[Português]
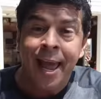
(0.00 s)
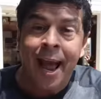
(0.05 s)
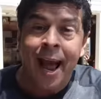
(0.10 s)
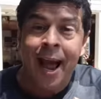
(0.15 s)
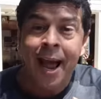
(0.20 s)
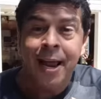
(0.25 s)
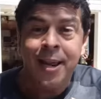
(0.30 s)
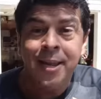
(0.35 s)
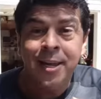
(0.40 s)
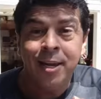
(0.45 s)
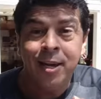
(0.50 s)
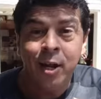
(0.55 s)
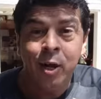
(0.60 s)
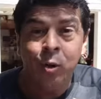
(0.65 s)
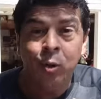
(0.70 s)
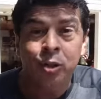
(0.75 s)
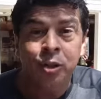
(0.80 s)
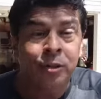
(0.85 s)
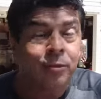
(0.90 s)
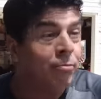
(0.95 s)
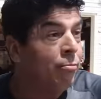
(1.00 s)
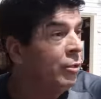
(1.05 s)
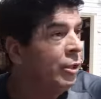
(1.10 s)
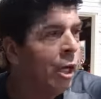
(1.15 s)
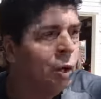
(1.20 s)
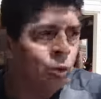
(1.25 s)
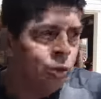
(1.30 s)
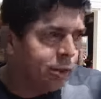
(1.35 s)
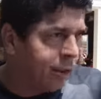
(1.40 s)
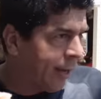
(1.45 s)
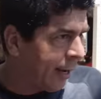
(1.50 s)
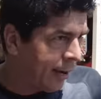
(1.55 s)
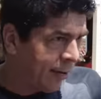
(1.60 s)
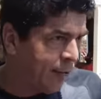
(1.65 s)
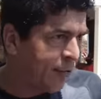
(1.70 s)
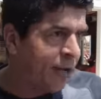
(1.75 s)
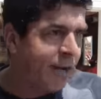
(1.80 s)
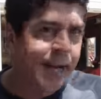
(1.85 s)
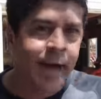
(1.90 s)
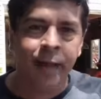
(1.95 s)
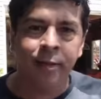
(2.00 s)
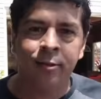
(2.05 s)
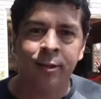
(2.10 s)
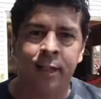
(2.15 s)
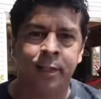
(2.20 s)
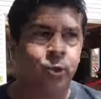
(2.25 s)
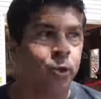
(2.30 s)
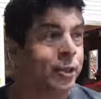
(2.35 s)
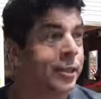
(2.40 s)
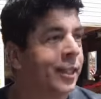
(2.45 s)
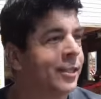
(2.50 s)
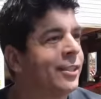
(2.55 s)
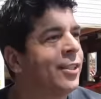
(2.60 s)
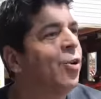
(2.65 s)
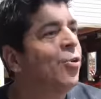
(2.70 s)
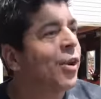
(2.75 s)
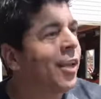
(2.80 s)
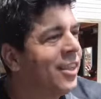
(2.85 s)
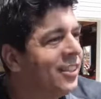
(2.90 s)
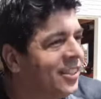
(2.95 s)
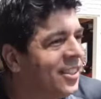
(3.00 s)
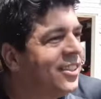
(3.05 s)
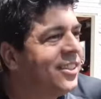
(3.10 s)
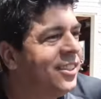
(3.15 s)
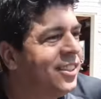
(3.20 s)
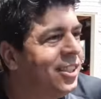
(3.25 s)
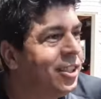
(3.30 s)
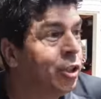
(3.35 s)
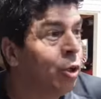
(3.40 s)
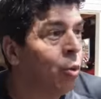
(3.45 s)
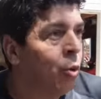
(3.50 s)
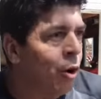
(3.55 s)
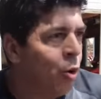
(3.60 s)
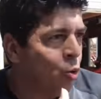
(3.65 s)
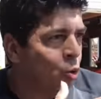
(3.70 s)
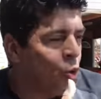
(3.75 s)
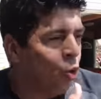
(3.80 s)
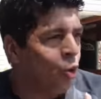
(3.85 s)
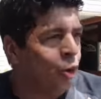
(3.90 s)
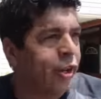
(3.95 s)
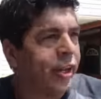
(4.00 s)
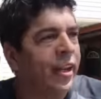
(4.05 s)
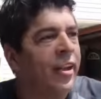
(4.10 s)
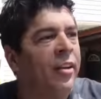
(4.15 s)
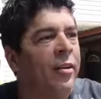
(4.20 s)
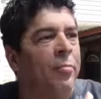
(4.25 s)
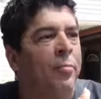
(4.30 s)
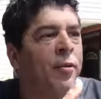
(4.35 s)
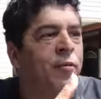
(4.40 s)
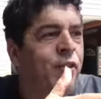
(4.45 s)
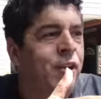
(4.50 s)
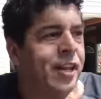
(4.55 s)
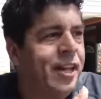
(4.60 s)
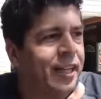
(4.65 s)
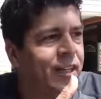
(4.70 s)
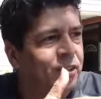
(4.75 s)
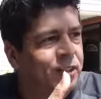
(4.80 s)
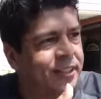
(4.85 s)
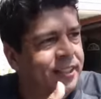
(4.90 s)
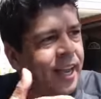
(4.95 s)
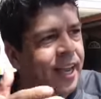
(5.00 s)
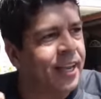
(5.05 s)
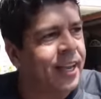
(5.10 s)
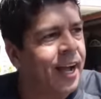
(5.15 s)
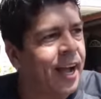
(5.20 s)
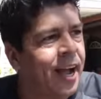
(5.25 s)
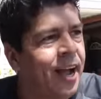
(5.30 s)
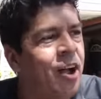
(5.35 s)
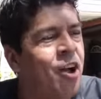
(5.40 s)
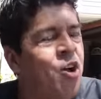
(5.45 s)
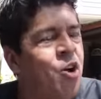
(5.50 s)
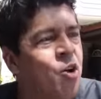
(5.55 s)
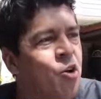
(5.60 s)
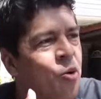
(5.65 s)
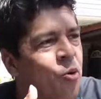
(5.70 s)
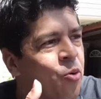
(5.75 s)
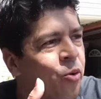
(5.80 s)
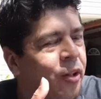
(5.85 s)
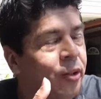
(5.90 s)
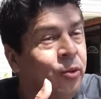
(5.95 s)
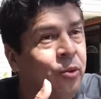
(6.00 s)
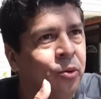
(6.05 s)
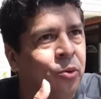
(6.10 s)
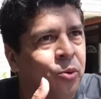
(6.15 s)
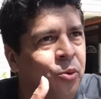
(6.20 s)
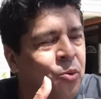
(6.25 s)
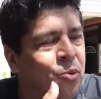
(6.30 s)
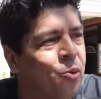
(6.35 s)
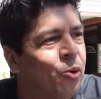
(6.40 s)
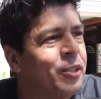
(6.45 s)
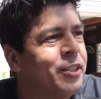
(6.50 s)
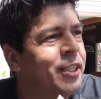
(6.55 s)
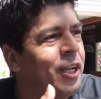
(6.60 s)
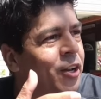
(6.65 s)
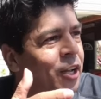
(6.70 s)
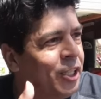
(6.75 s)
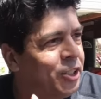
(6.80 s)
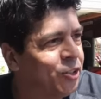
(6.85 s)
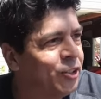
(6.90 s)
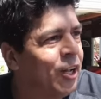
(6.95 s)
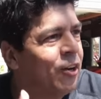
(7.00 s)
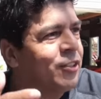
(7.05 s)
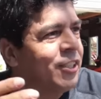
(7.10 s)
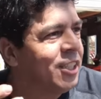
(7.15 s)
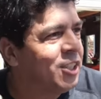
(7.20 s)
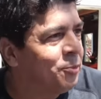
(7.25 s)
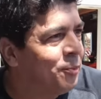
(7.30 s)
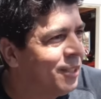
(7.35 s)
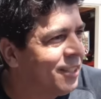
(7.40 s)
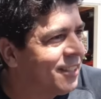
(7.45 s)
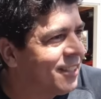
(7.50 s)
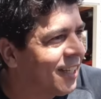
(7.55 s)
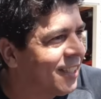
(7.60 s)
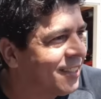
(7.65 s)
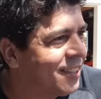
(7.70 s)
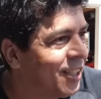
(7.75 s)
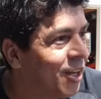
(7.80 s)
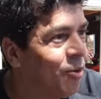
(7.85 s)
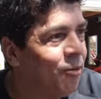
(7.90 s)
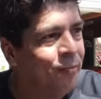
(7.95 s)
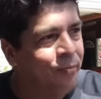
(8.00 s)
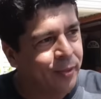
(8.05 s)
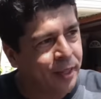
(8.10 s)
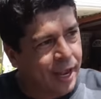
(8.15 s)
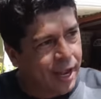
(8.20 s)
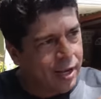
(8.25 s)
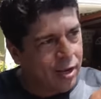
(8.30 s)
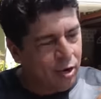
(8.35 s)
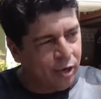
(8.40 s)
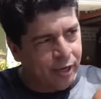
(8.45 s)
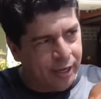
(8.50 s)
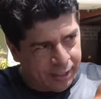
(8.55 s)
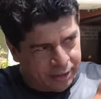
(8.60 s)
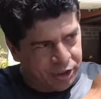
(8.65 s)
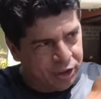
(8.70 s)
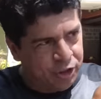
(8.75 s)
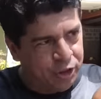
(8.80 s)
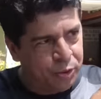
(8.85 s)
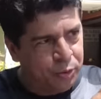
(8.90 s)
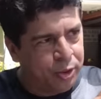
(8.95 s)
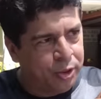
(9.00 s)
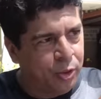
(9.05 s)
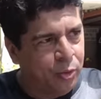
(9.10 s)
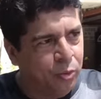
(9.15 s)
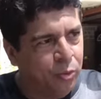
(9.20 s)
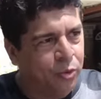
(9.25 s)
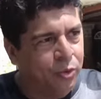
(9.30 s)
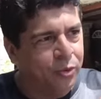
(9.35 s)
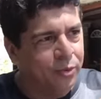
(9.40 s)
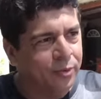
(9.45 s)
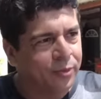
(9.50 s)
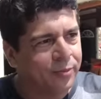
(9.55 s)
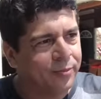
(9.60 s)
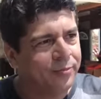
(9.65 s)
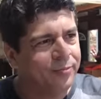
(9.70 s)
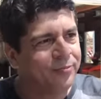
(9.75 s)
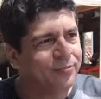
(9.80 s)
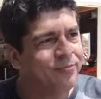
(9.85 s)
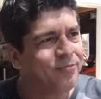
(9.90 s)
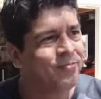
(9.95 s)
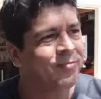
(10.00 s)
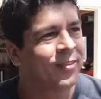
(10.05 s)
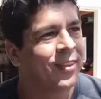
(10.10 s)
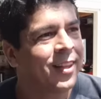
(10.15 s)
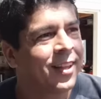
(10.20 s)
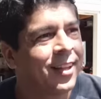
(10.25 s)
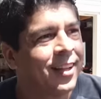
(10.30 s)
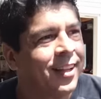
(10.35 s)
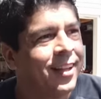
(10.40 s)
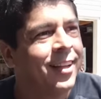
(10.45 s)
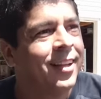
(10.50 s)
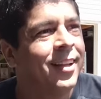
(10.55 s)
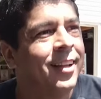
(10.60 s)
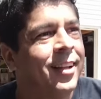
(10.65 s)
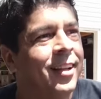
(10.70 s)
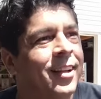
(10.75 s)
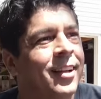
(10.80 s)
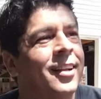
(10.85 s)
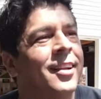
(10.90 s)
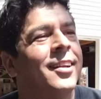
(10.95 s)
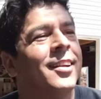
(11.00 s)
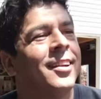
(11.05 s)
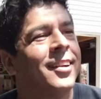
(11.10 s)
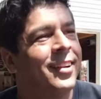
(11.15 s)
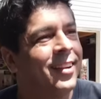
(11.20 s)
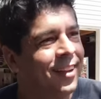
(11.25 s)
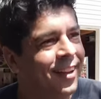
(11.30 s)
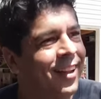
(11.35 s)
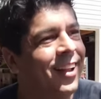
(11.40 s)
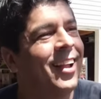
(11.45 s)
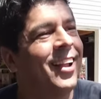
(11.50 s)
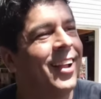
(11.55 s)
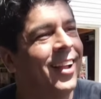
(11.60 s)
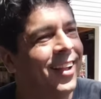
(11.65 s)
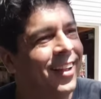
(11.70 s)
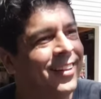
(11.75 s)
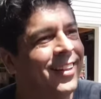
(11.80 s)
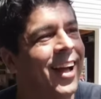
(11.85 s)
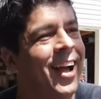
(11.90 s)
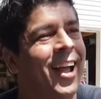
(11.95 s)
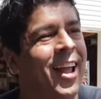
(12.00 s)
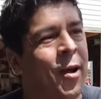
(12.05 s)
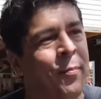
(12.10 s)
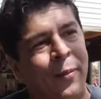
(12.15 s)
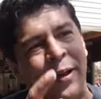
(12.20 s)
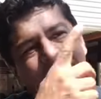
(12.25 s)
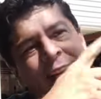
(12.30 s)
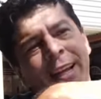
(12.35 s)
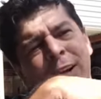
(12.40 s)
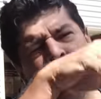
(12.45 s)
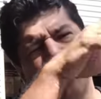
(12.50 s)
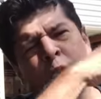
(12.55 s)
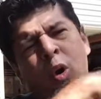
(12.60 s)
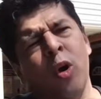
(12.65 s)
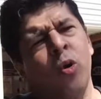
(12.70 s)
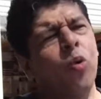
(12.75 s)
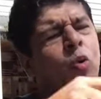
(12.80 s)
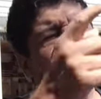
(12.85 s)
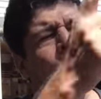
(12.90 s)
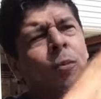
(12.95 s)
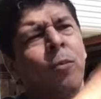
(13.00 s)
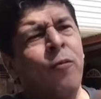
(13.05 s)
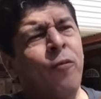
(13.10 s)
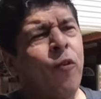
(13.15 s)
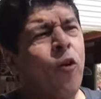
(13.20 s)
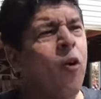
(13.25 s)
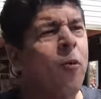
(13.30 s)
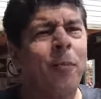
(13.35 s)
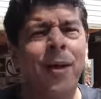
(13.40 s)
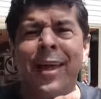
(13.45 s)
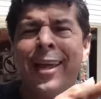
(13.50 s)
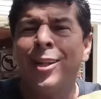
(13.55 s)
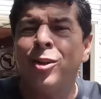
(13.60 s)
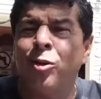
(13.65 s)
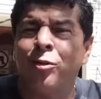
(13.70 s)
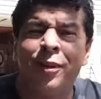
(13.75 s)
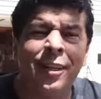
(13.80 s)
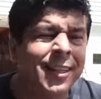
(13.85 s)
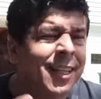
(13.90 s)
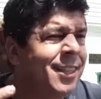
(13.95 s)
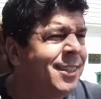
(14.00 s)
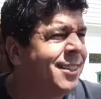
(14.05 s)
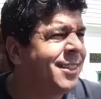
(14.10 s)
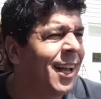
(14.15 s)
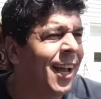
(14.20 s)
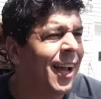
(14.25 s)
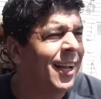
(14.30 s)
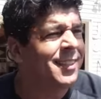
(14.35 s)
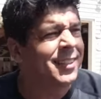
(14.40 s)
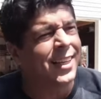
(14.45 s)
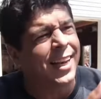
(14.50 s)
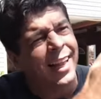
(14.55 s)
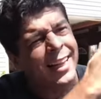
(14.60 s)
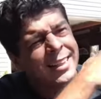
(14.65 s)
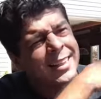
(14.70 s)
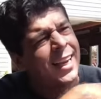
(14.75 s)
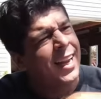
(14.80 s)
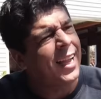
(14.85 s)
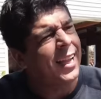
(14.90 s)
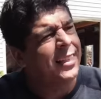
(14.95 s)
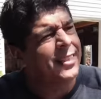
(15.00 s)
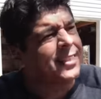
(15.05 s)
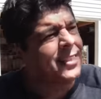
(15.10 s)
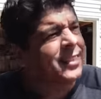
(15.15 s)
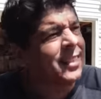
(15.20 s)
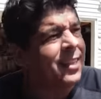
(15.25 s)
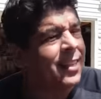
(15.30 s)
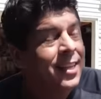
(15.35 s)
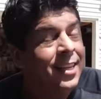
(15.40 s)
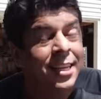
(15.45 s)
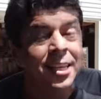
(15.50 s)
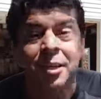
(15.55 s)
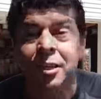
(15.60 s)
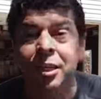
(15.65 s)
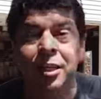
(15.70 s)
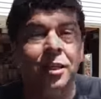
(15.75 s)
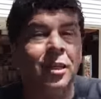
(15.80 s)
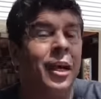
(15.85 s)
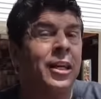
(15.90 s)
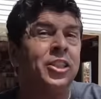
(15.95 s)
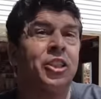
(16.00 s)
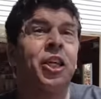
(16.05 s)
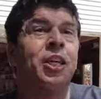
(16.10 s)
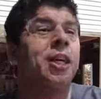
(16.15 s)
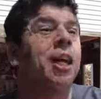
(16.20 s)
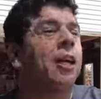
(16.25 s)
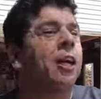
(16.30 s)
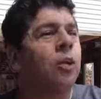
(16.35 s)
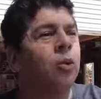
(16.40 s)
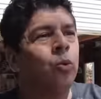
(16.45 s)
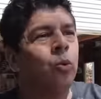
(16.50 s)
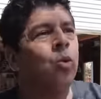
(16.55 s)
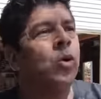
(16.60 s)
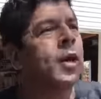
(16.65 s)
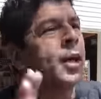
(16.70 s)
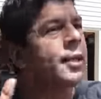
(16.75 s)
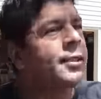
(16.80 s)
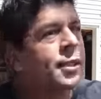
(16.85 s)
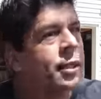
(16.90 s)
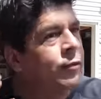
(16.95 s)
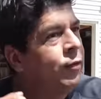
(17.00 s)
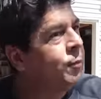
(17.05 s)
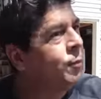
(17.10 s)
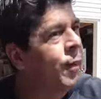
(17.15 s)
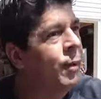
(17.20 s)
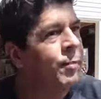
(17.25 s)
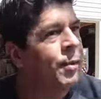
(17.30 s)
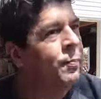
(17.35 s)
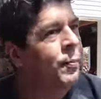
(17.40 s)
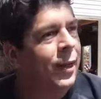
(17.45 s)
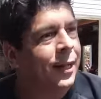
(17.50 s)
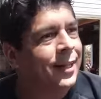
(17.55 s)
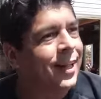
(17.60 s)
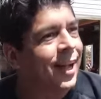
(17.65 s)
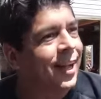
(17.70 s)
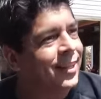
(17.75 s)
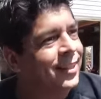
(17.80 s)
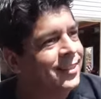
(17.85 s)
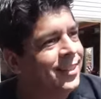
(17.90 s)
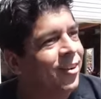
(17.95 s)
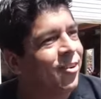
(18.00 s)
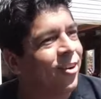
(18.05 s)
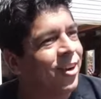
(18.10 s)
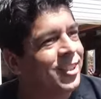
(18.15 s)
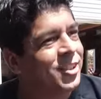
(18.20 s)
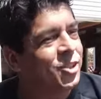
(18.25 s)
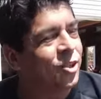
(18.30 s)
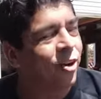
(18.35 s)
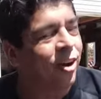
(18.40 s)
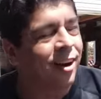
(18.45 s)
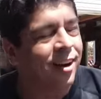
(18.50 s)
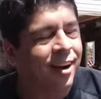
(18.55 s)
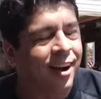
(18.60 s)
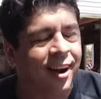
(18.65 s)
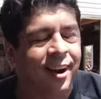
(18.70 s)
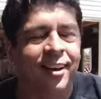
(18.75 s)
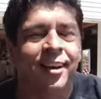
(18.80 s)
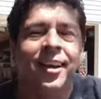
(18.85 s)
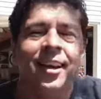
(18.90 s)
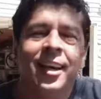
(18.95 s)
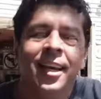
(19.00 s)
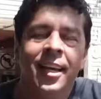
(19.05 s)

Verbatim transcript: Aí eu não era afiliado na associação que eles exigem. Eu coloquei, me filiei no CRA, no, no Conselho Regional de Administração. Aí eu atingi o segundo. É porque você fez o curso técnico de administração na época. É, na Entendi. época. E logo quando eu me formei, em 97, lá atrás. E, e achei que aquilo nunca ia servir para mim para nada. Tiago, olha só, né? cara.